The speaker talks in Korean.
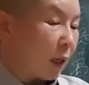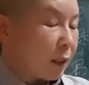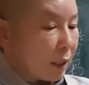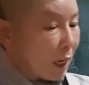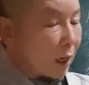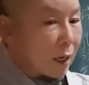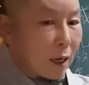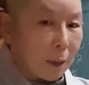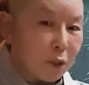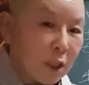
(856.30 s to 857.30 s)
이게 이제 아까
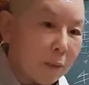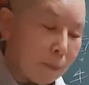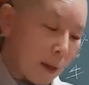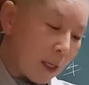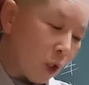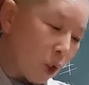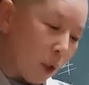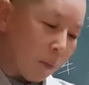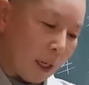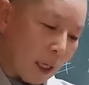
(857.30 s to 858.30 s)
앞전에
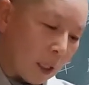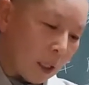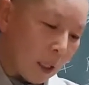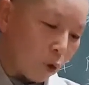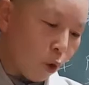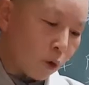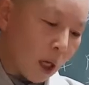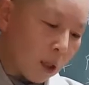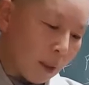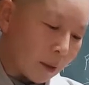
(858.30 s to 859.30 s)
했죠. 만약에
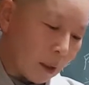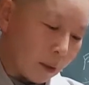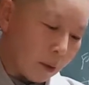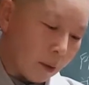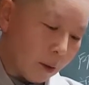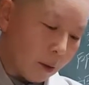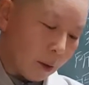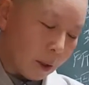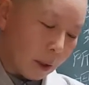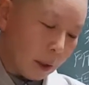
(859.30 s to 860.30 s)
종사를 만나거든
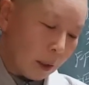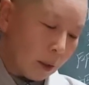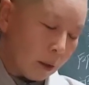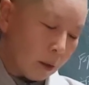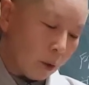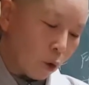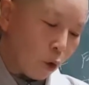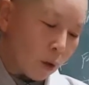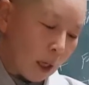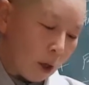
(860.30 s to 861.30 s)
어,
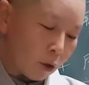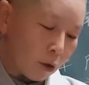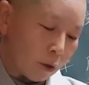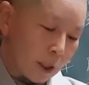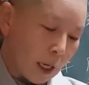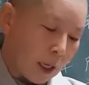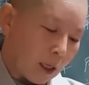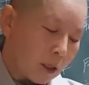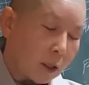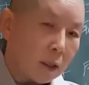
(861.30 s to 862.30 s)
종사가
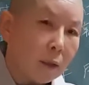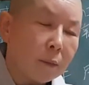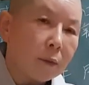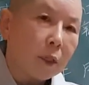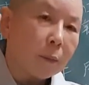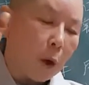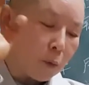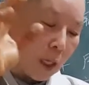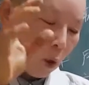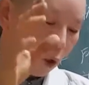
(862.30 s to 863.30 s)
어떻게 그
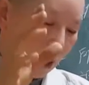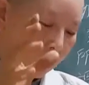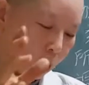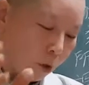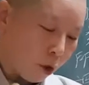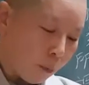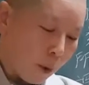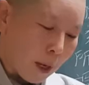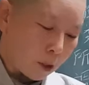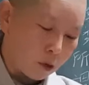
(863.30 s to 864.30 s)
법자에 올라서
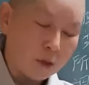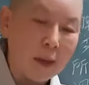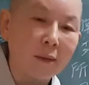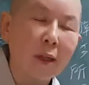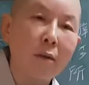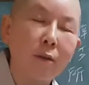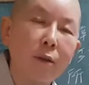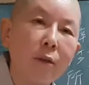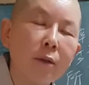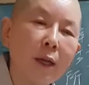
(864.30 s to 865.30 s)
설법하는 것을
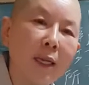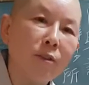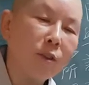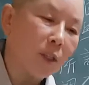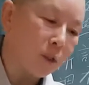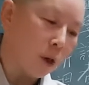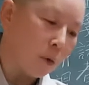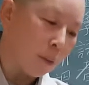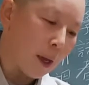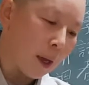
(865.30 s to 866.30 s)
만나거든 간절히 저
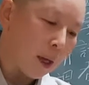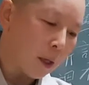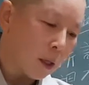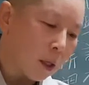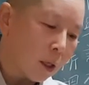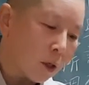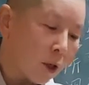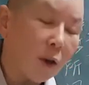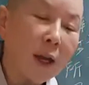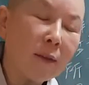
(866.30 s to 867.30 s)
법에
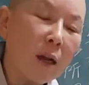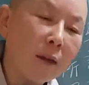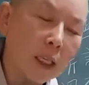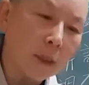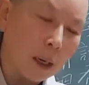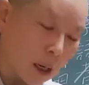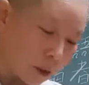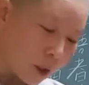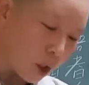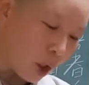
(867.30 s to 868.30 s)
그 현해상을 내지
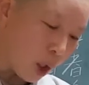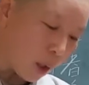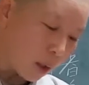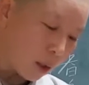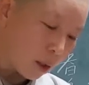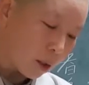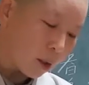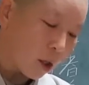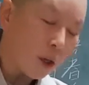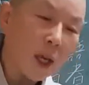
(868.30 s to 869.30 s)
말라 그랬죠.
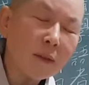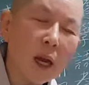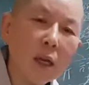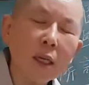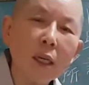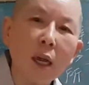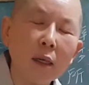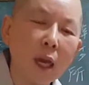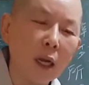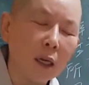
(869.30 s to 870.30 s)
그
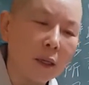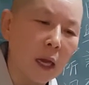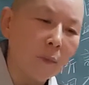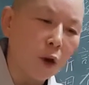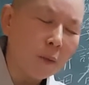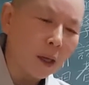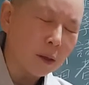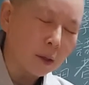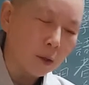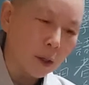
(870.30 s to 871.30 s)
현해상이라는 게 아까 내가 뭘
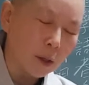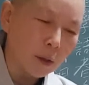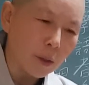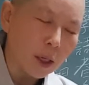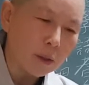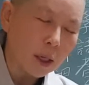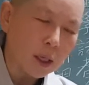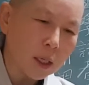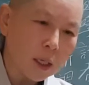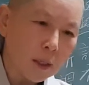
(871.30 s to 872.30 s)
말했던 거예요?
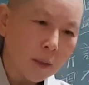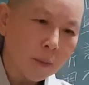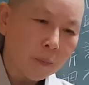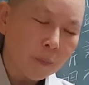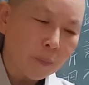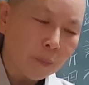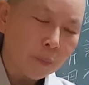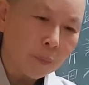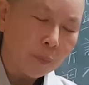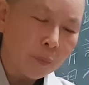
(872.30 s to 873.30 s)
현해상이?
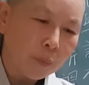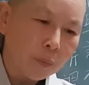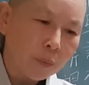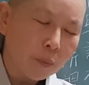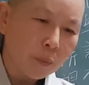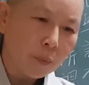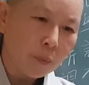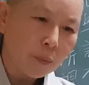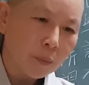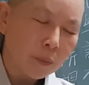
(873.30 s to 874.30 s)

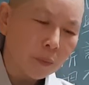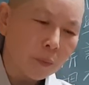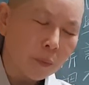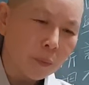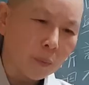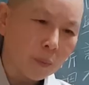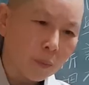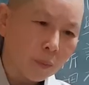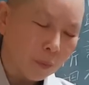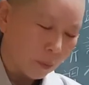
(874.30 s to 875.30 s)
도저히 음.
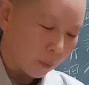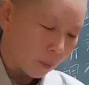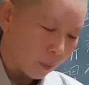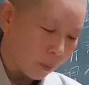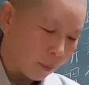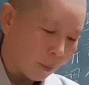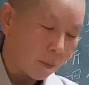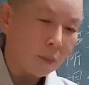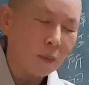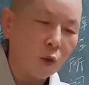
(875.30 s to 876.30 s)
어렵겠다.
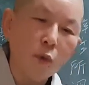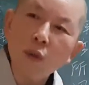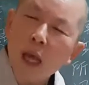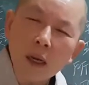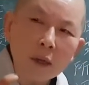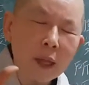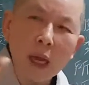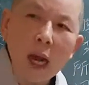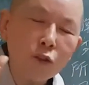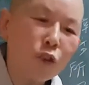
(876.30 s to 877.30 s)
음, 너무 나는
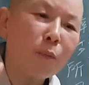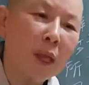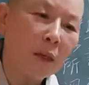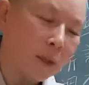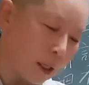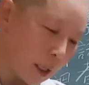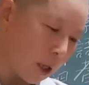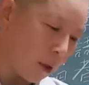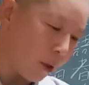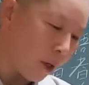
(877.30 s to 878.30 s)
내가 알 수 없다는
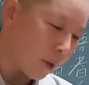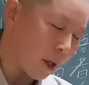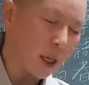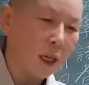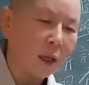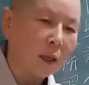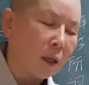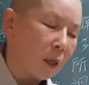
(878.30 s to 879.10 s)
생각이에요. 현해상이.